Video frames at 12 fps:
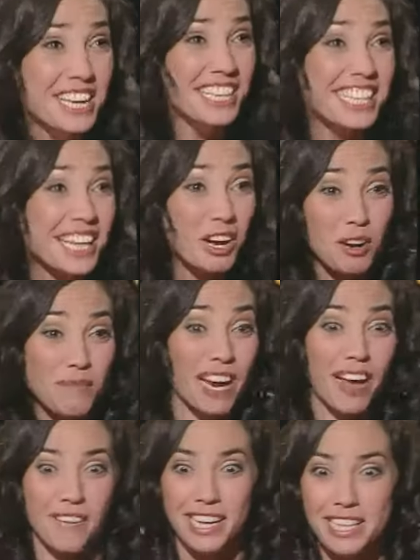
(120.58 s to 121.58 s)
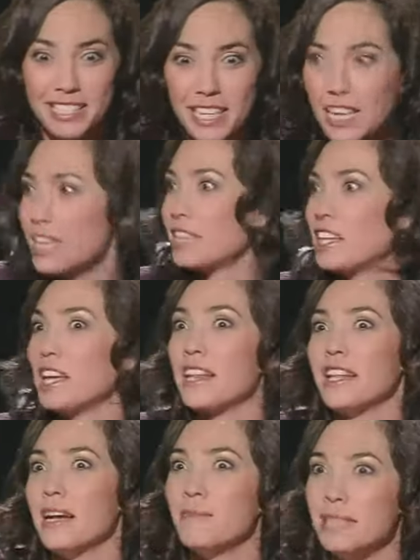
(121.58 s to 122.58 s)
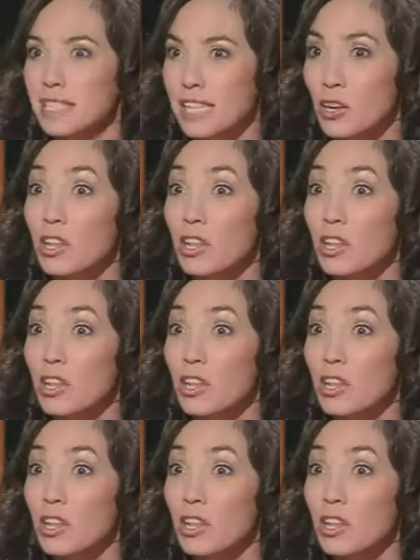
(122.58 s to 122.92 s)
de golpe la ves 3 de la mañana